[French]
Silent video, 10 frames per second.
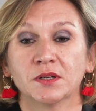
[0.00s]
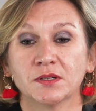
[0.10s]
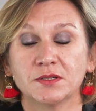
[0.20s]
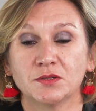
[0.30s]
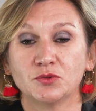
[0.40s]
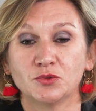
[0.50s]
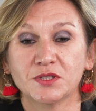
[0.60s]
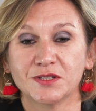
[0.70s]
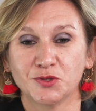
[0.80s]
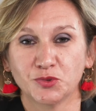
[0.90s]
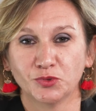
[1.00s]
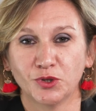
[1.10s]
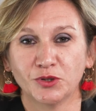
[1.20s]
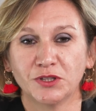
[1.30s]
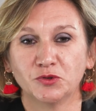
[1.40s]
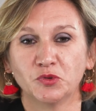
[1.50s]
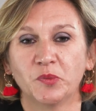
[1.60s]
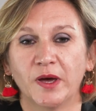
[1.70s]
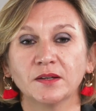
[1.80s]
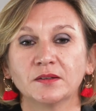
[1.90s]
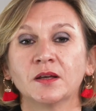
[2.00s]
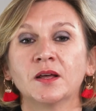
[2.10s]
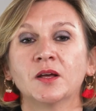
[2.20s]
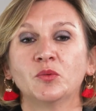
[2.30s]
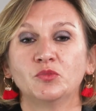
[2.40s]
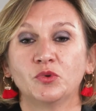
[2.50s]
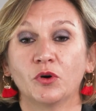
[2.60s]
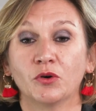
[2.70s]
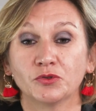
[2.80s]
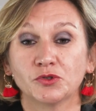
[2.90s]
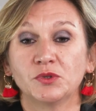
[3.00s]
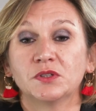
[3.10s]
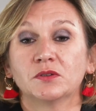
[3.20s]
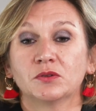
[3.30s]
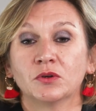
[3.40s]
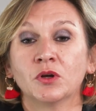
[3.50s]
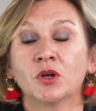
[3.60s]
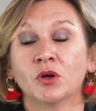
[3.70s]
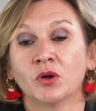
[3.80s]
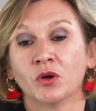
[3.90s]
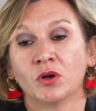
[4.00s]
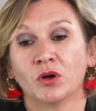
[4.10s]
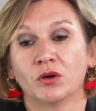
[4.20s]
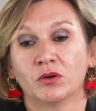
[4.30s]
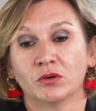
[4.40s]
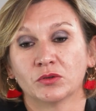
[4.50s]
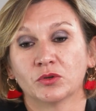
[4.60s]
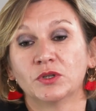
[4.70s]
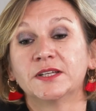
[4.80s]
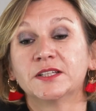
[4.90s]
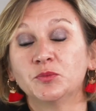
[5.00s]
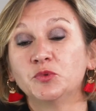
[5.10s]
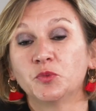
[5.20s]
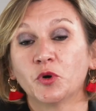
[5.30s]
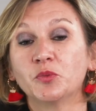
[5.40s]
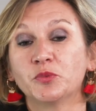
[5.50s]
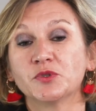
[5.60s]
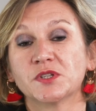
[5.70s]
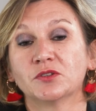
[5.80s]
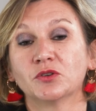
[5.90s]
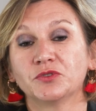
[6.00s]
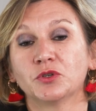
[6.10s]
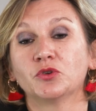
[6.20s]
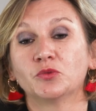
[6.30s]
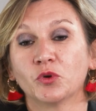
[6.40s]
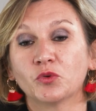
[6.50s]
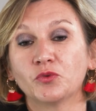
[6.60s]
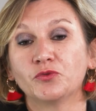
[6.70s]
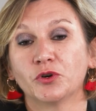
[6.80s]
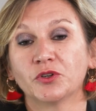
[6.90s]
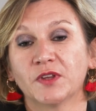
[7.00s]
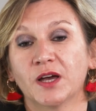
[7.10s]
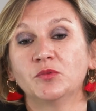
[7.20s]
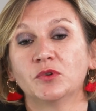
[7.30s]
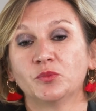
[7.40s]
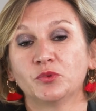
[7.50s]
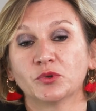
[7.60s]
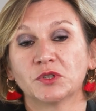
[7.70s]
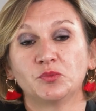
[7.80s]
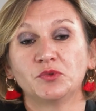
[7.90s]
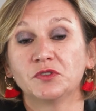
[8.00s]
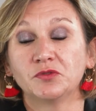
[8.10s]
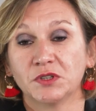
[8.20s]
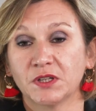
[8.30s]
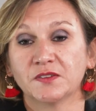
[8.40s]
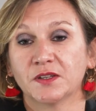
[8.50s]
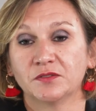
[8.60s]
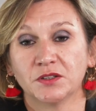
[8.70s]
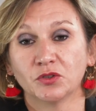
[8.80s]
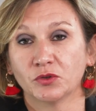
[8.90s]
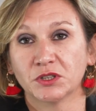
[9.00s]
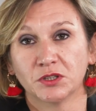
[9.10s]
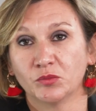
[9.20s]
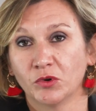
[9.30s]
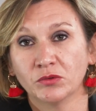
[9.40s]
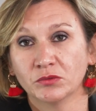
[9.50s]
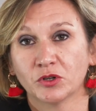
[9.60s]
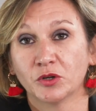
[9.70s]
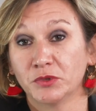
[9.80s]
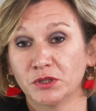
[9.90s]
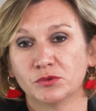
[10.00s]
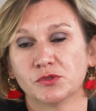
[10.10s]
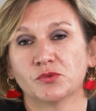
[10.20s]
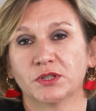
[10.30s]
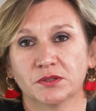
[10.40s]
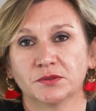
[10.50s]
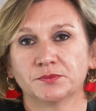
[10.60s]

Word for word: Hein. C'est une succession d'œils et de pertes pour ensuite euh, euh, que l'équipe lui propose un environnement confortable pour qu'il puisse finir sa vie tranquillement, comme il le souhaite.